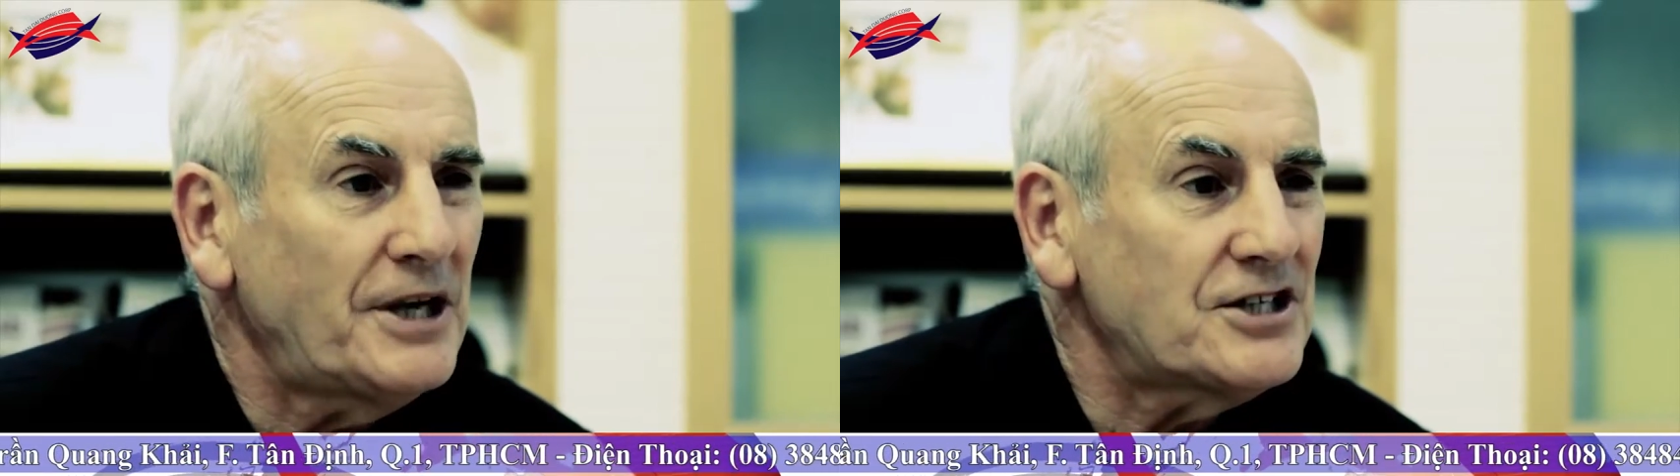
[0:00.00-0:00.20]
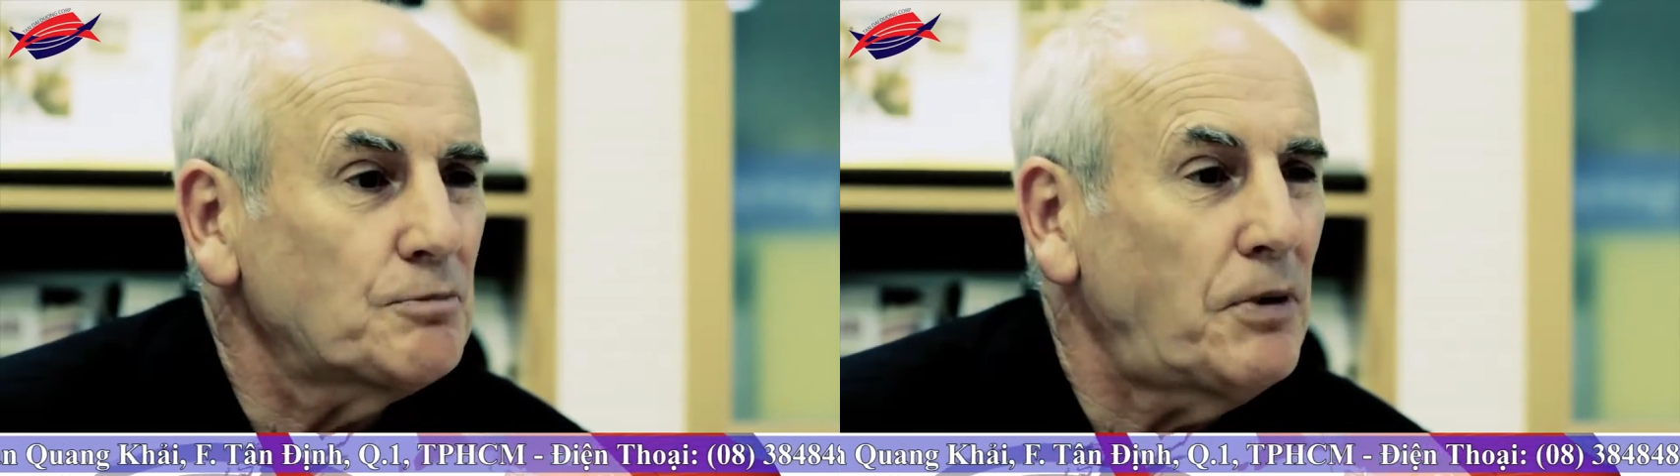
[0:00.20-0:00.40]

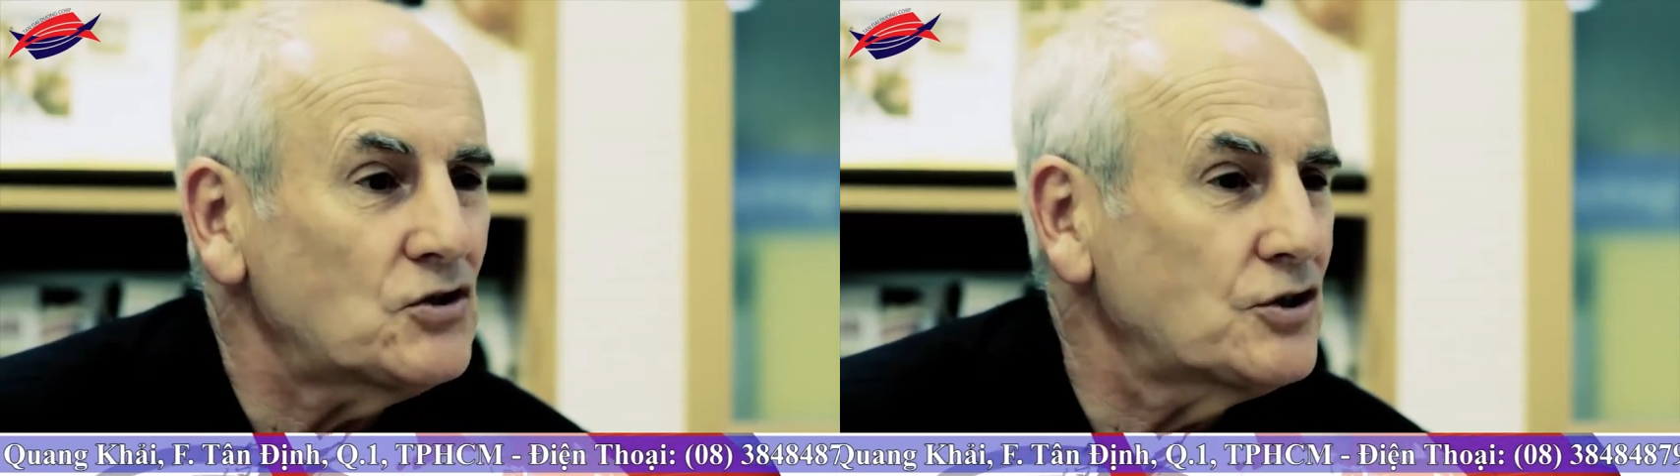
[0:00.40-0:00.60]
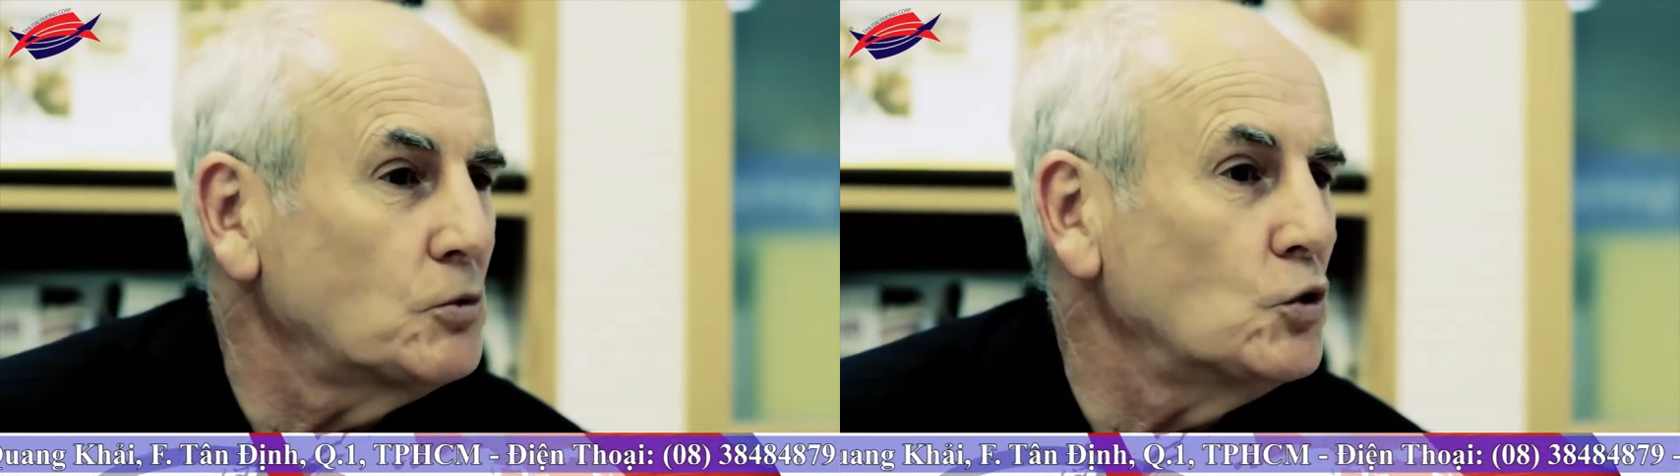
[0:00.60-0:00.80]
Đối với
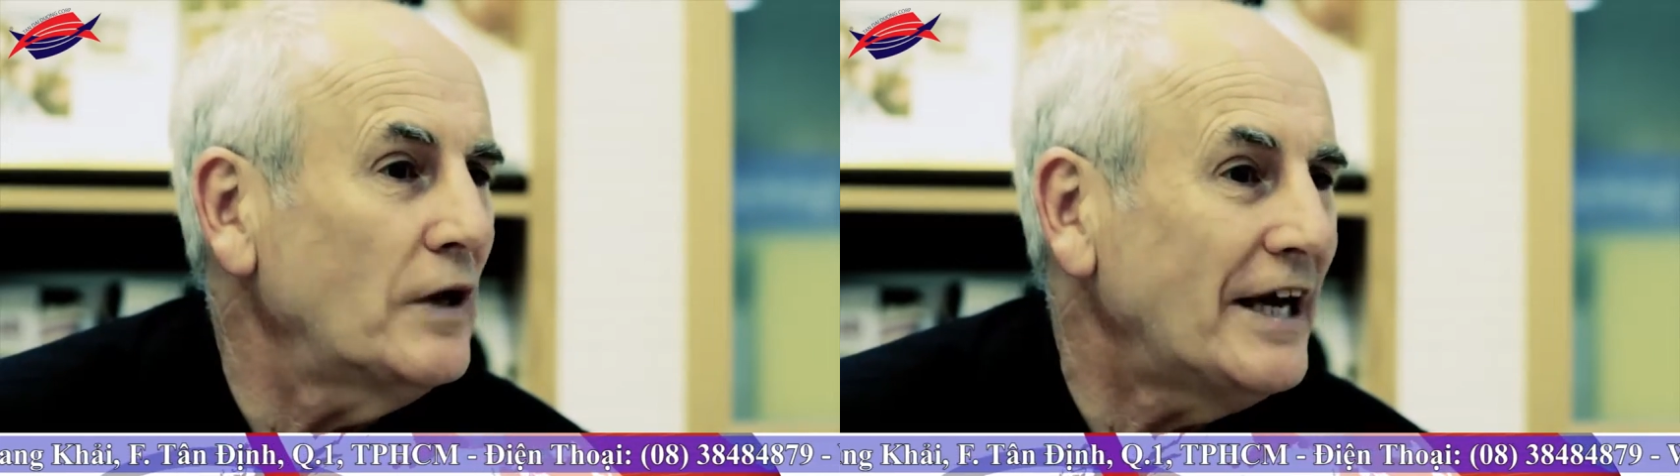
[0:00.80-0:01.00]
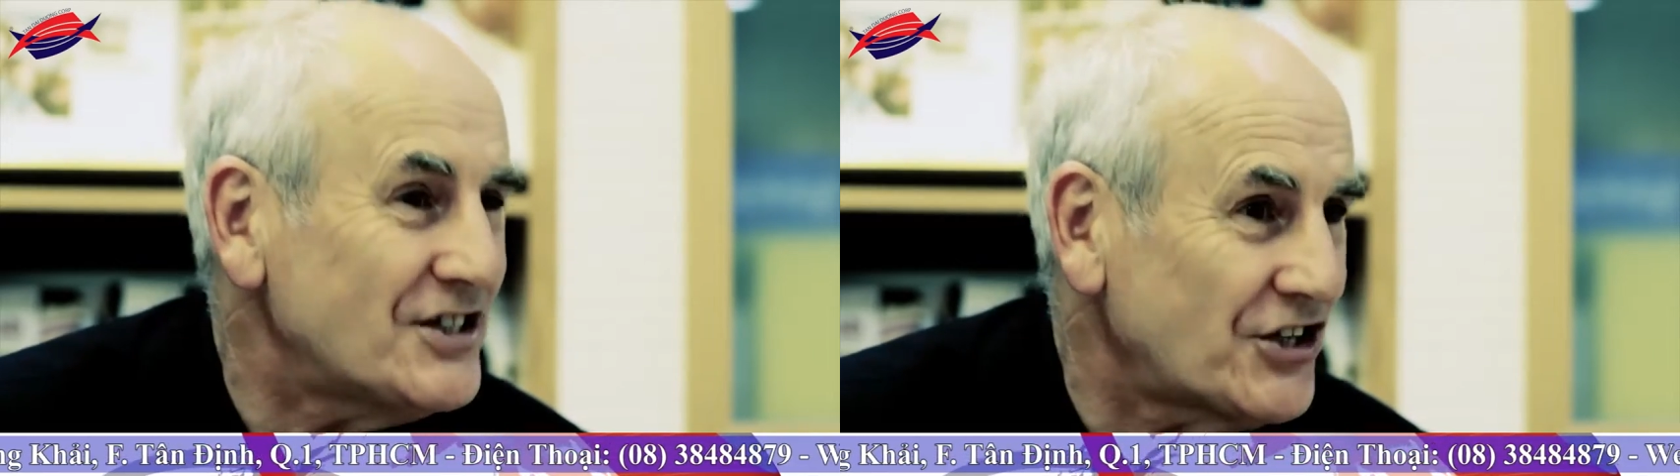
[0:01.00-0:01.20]
chương trình
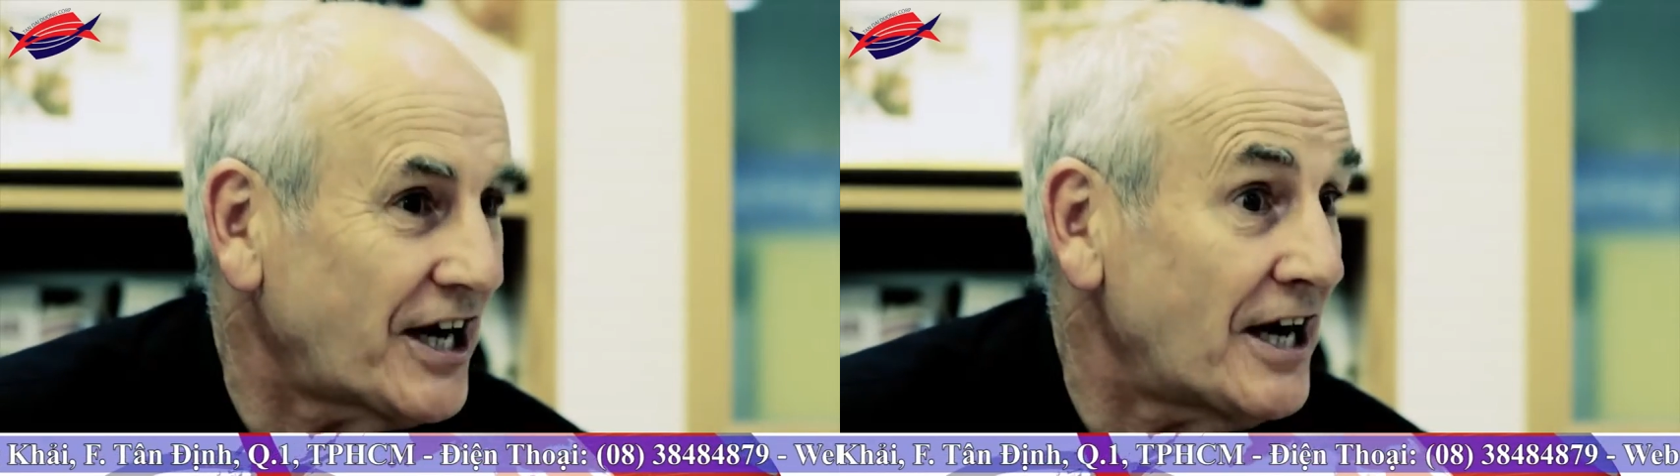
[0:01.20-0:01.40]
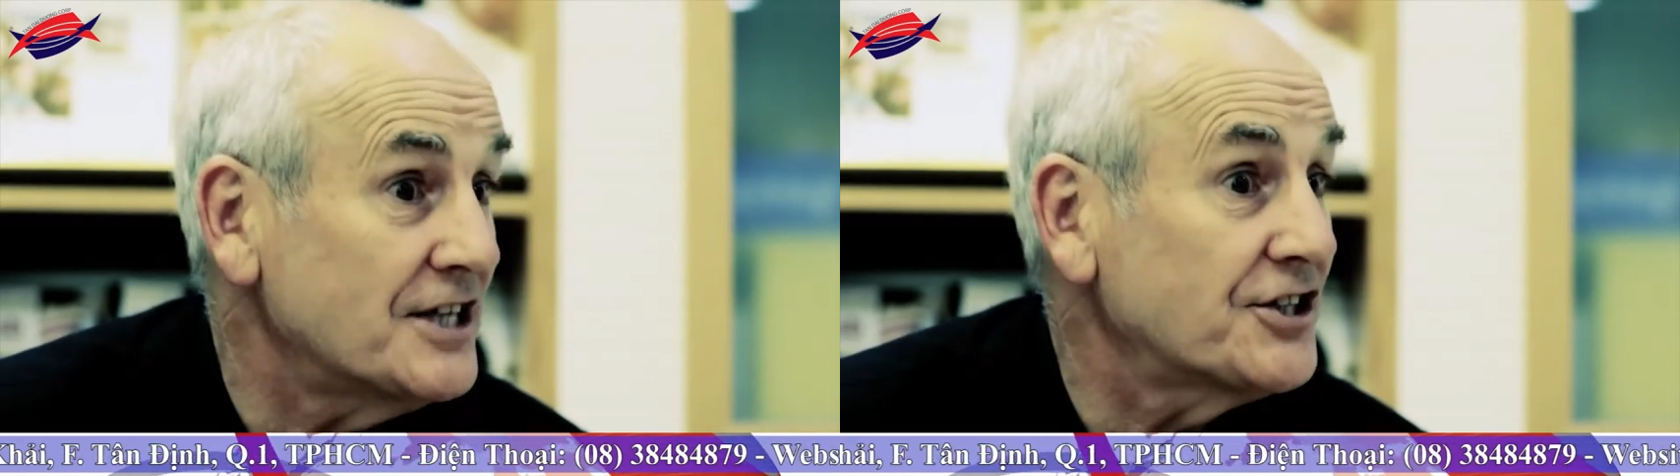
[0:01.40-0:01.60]
cử nhân
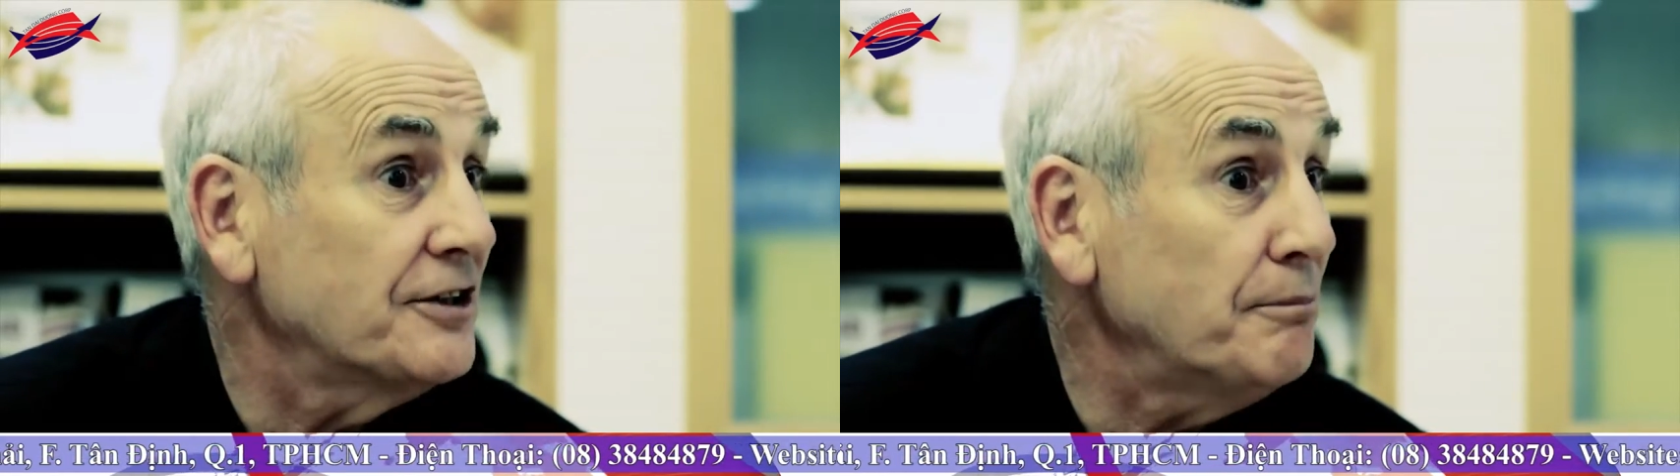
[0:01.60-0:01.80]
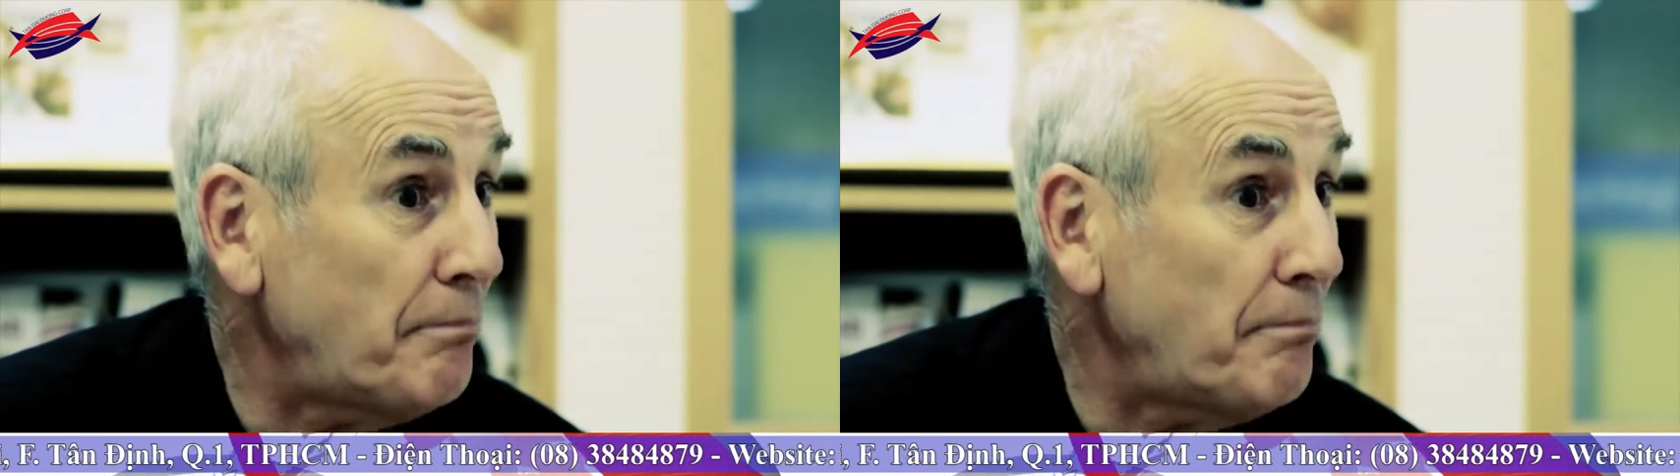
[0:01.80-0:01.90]
kỹ thuật,